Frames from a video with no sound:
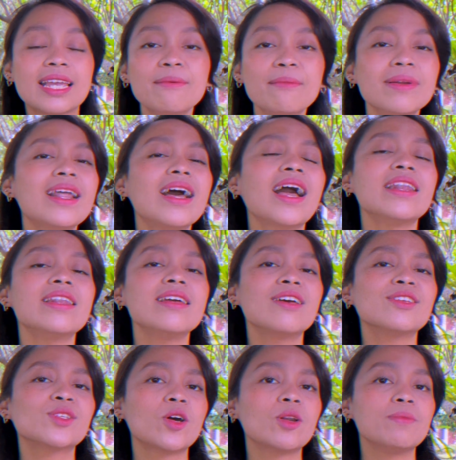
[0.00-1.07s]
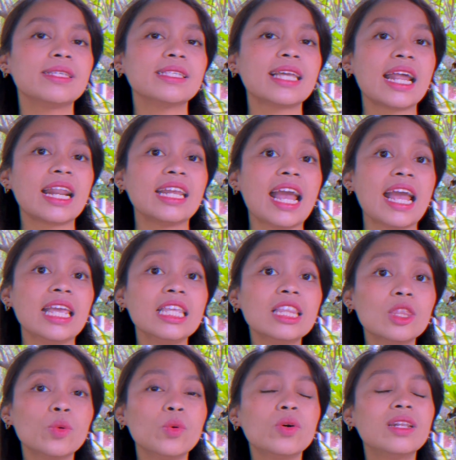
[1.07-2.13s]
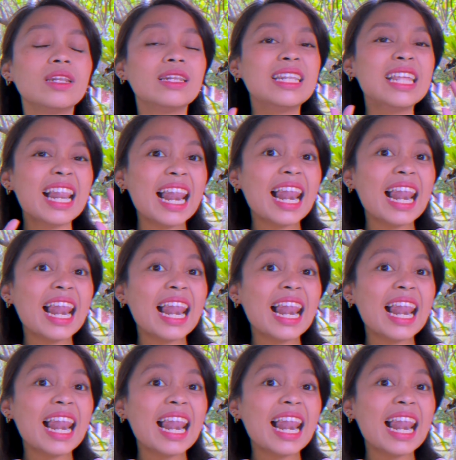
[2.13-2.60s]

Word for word: kemenangan dengan skor besar yaitu 8-0.